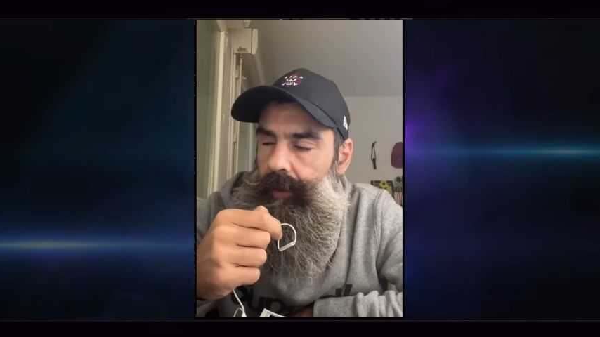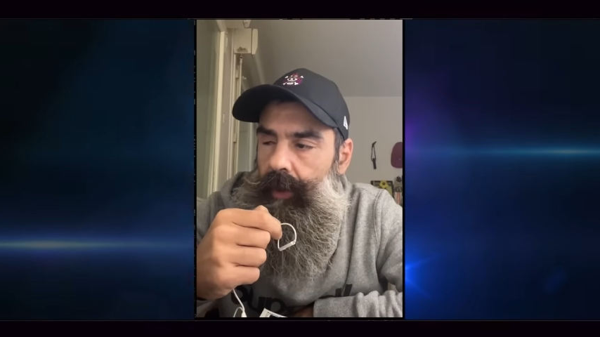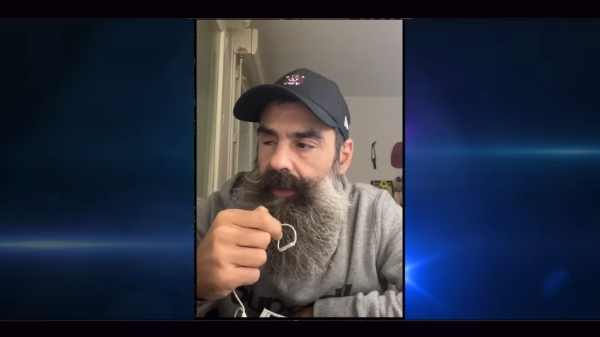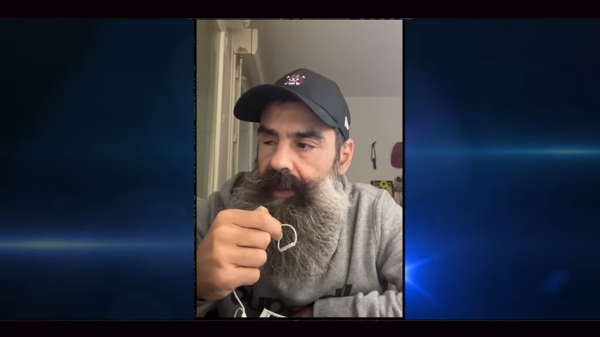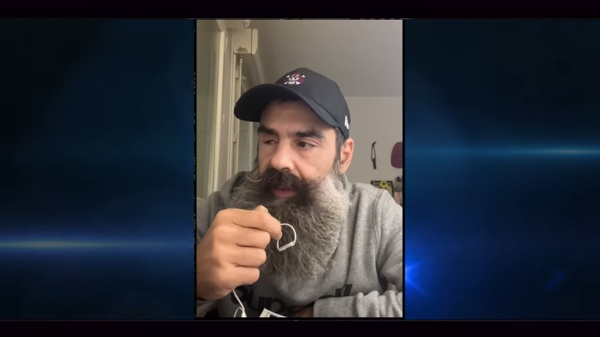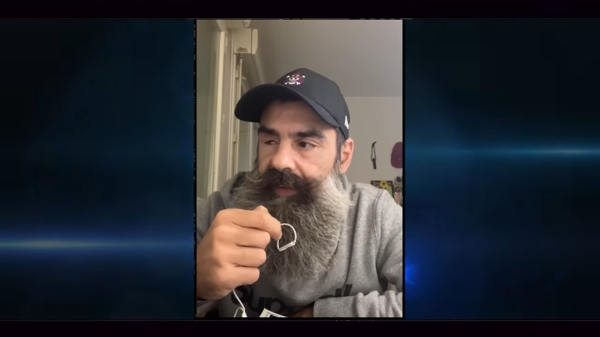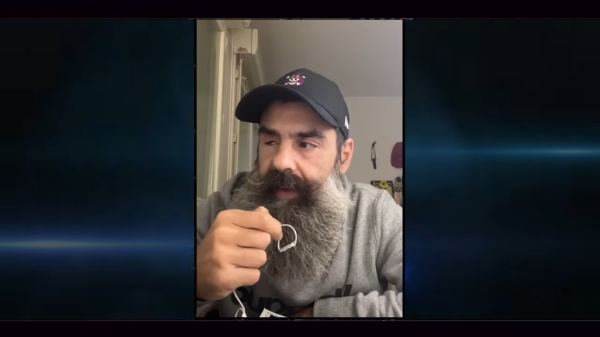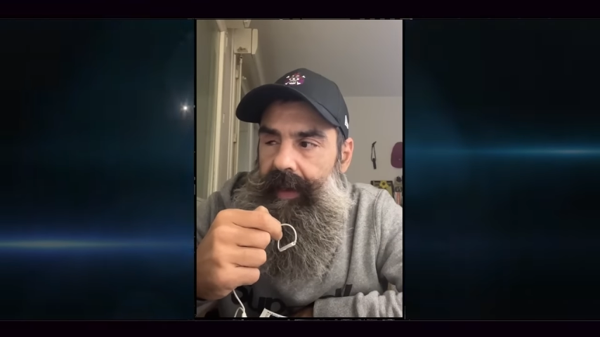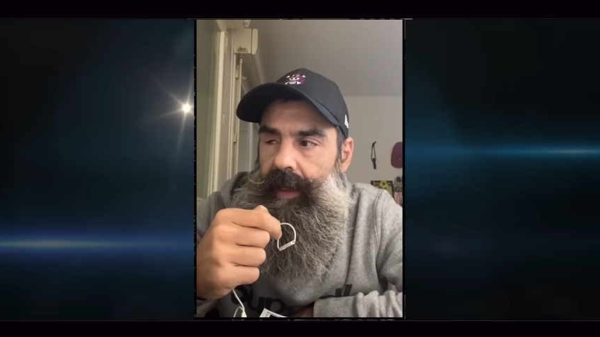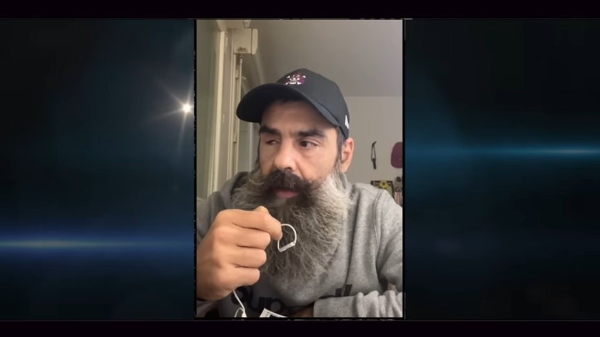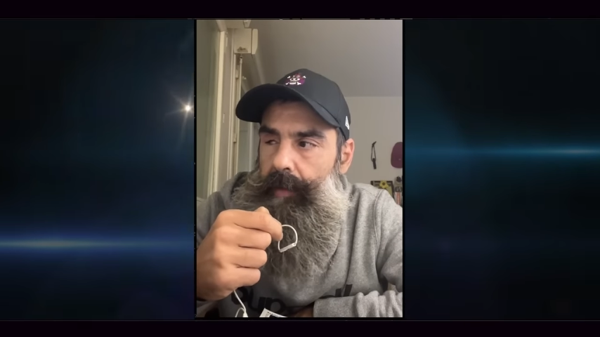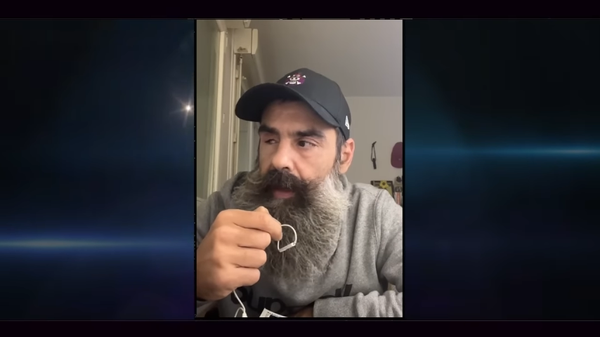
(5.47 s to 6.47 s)
connectés
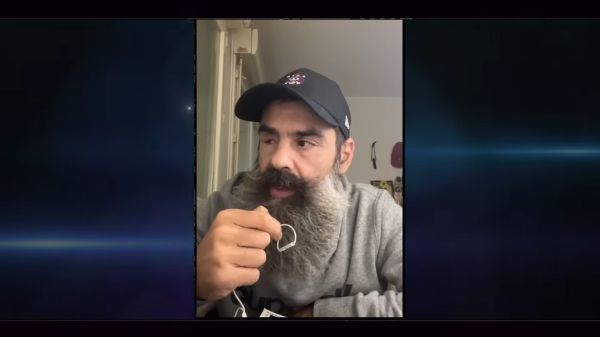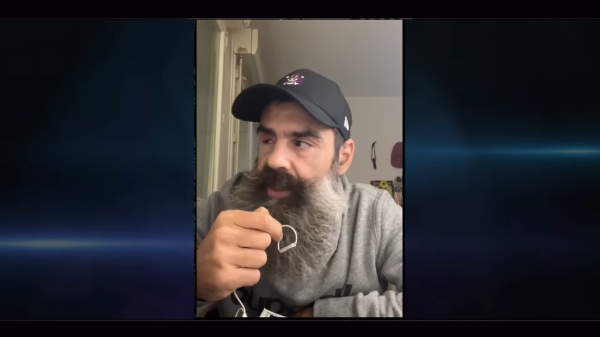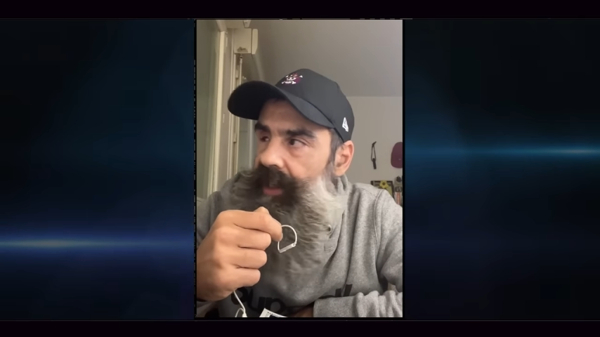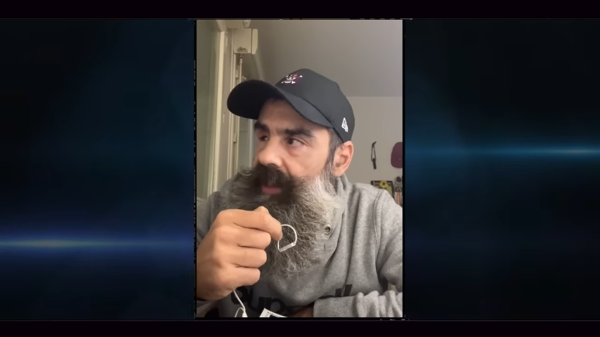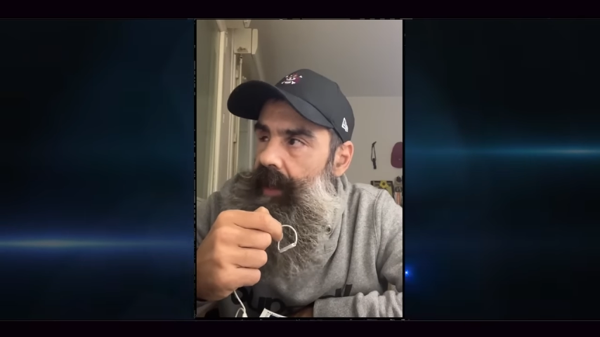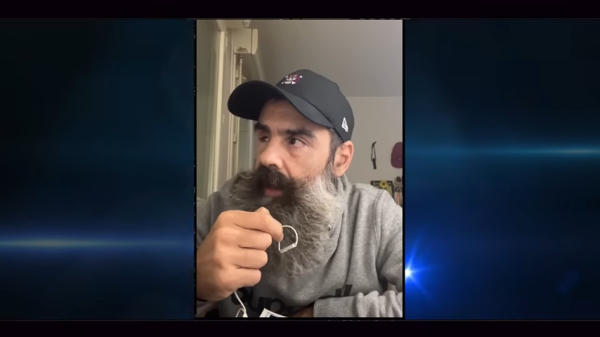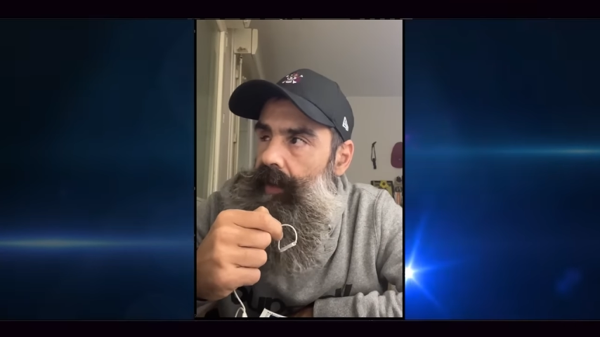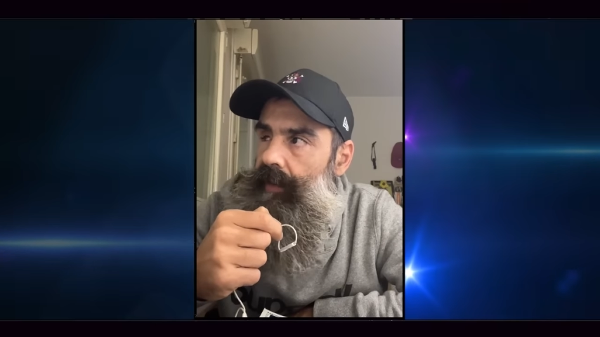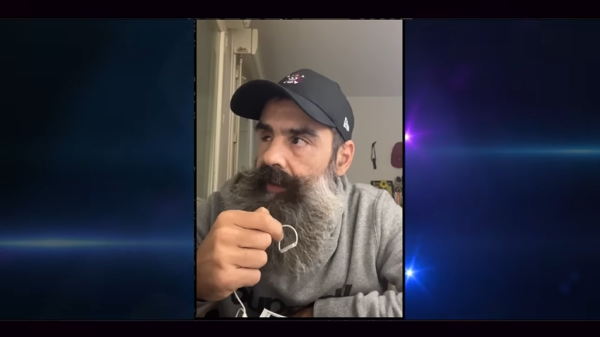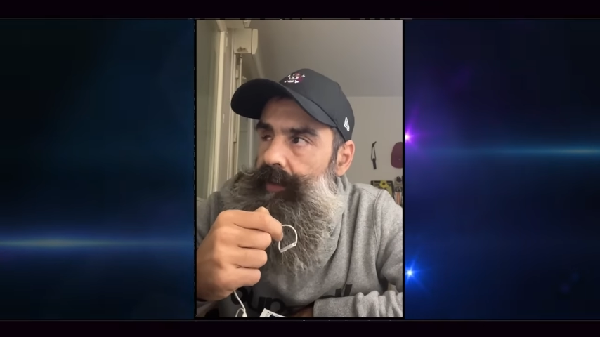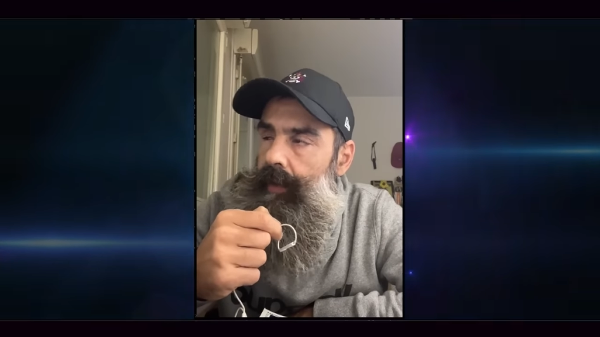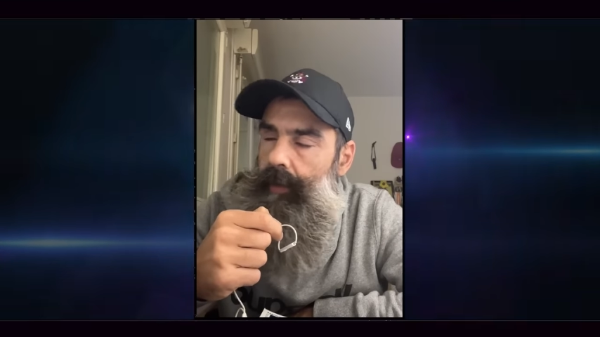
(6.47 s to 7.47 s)
à la page et qui
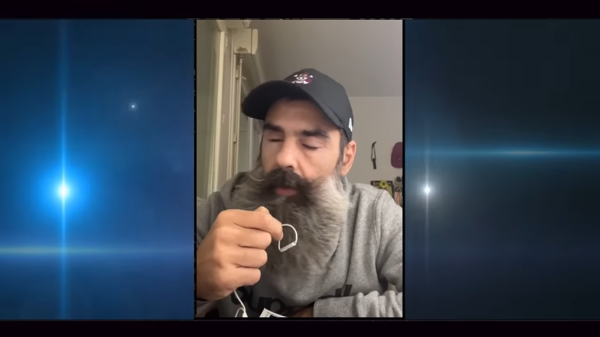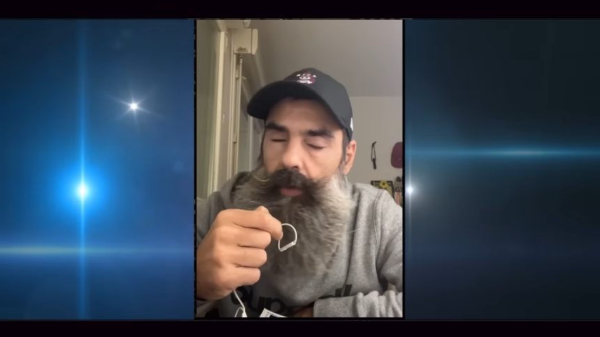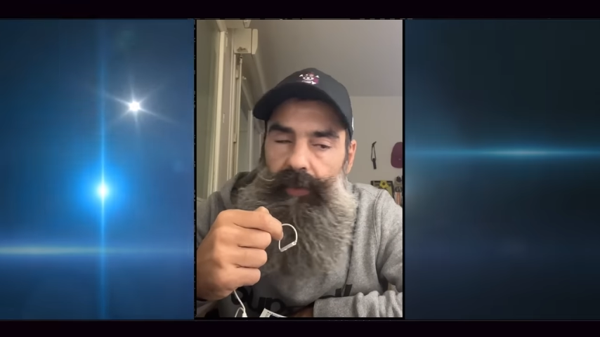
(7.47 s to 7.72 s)
arrivent à suivre